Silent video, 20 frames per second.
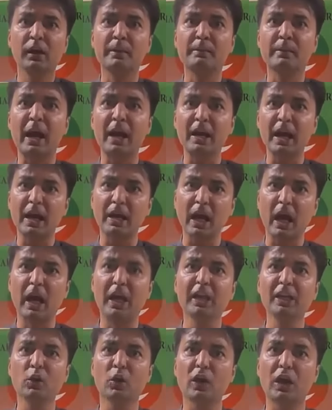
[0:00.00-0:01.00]
इमरान खान
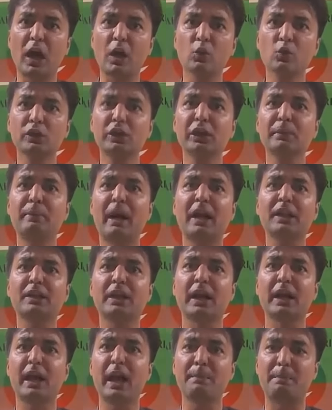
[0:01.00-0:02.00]
आइन और कानून की
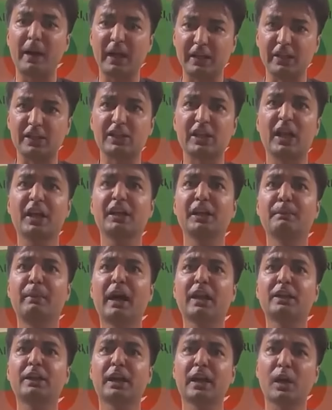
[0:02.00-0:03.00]
बात कर रहे हैं पाकिस्तान की
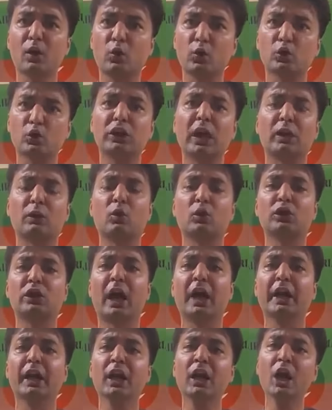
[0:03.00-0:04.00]
बात कर रहे हैं खुद
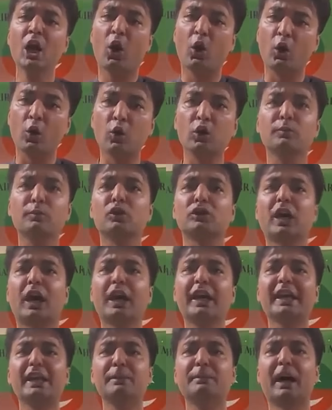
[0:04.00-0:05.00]
खुददारी और खुद
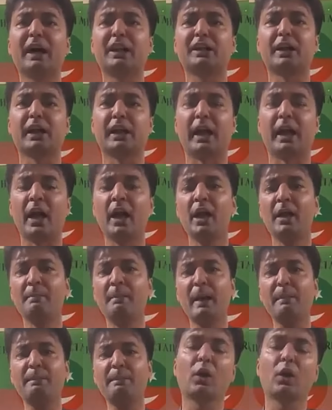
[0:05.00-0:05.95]
मुख्तारी की बात कर रहे हैं